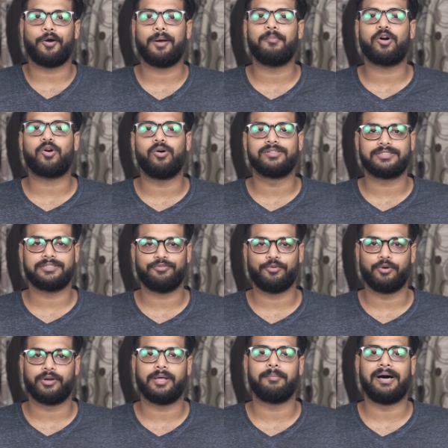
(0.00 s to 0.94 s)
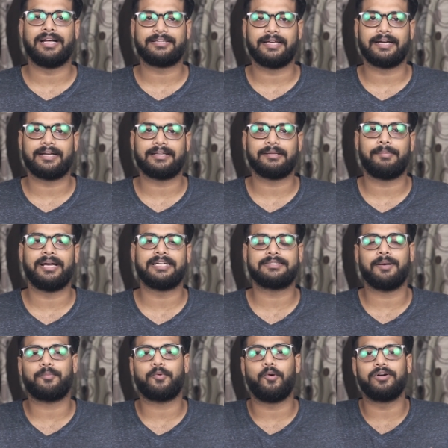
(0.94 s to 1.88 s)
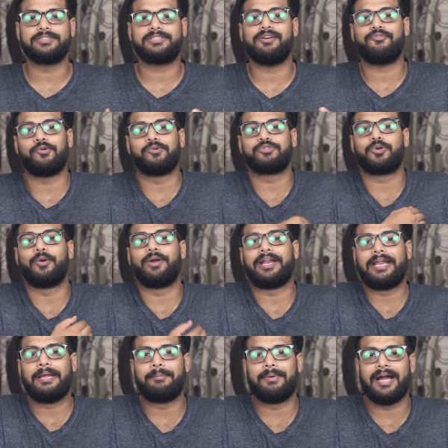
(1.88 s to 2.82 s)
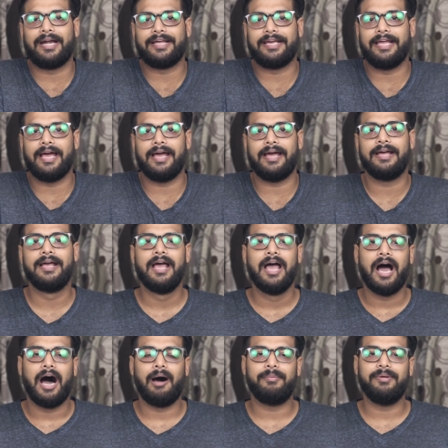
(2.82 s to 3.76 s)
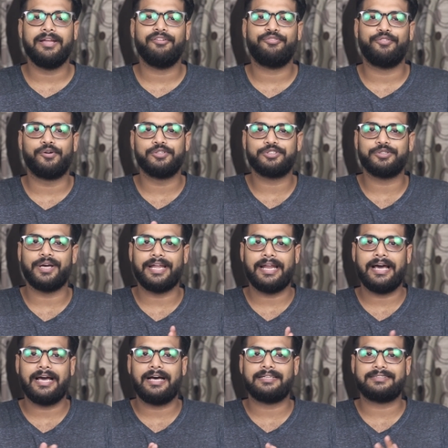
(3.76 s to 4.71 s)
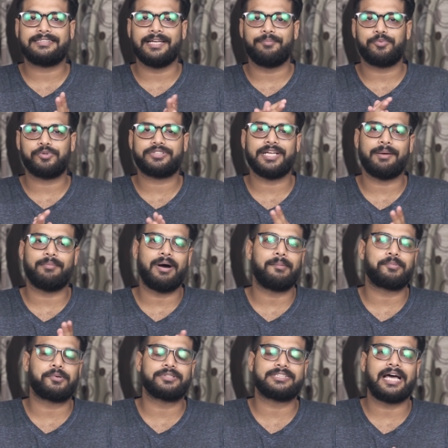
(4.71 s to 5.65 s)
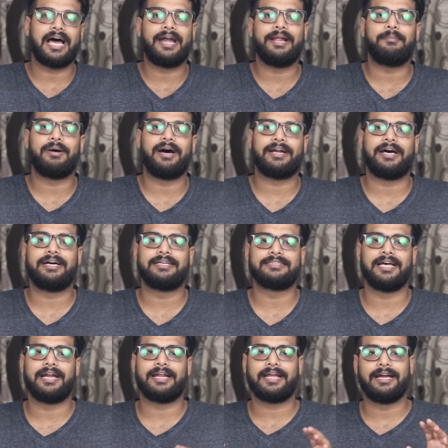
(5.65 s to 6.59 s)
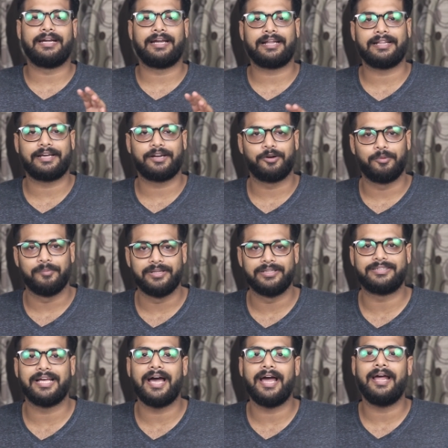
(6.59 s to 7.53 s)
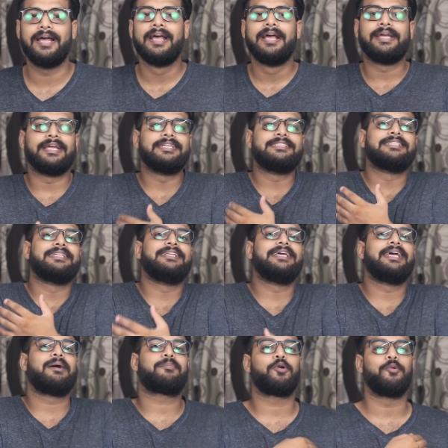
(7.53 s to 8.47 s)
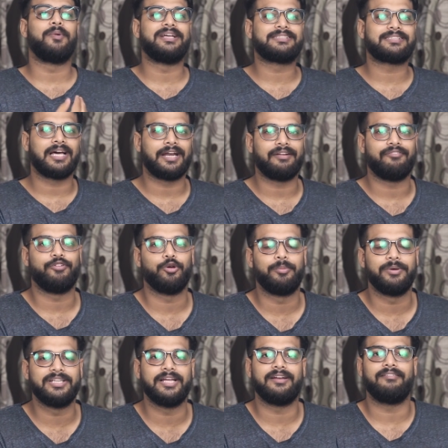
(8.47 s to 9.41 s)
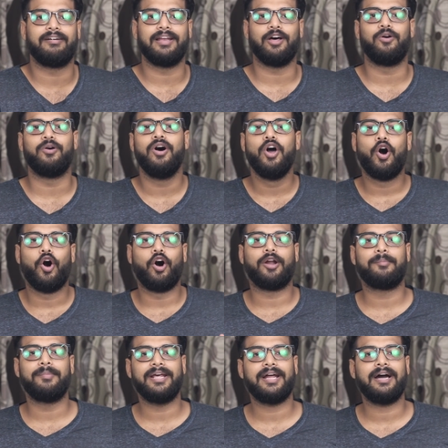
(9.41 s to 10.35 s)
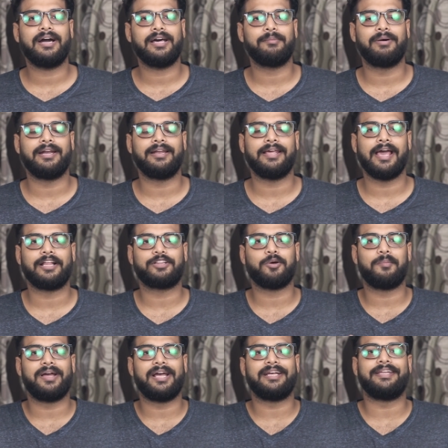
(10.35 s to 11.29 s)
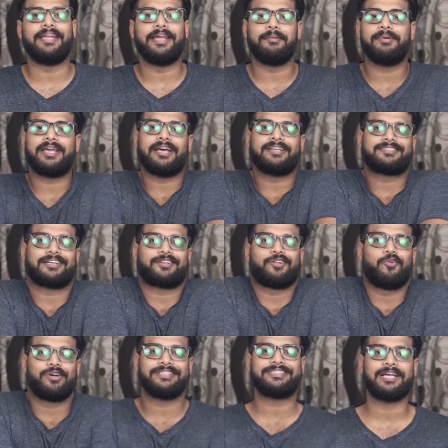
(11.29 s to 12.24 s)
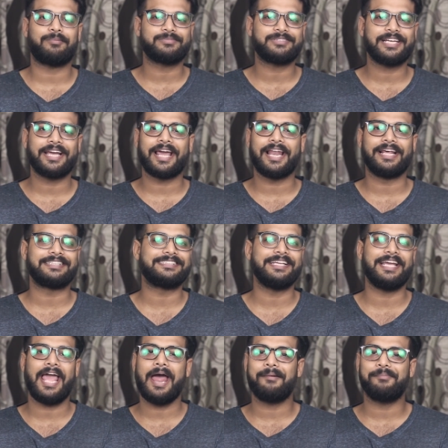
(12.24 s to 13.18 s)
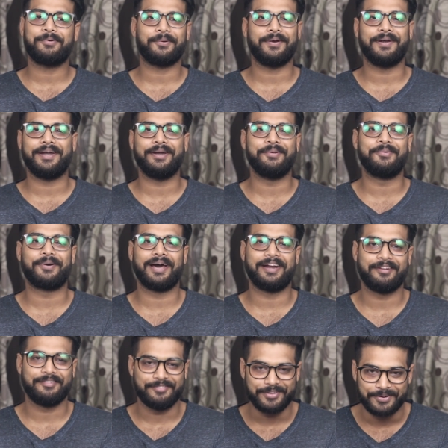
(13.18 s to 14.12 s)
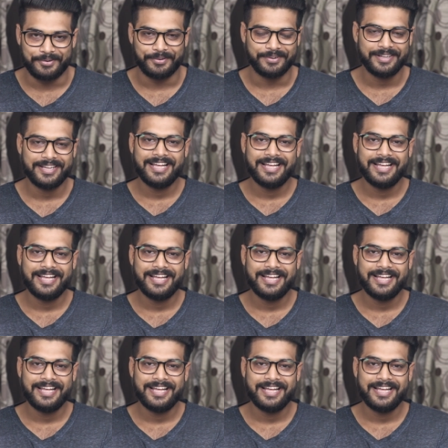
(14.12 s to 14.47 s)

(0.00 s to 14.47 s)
होगा पे मैं कौन से फोन की बात कर रहा था भाई साहब कौन से फोन को रीब्रांड किया है अब ये फोन जो है ना सेम टू सेम आपको साढ़े बारह हजार के अंडर देखने को मिलता है ये जल्दी आपको मैं इसका रिव्यू भी देने वाला हूँ और मेरा अगर मन गया तो मैं ये भी कह सकता हूँ कि सैमसंग गैलेक्सी एम का रिव्यू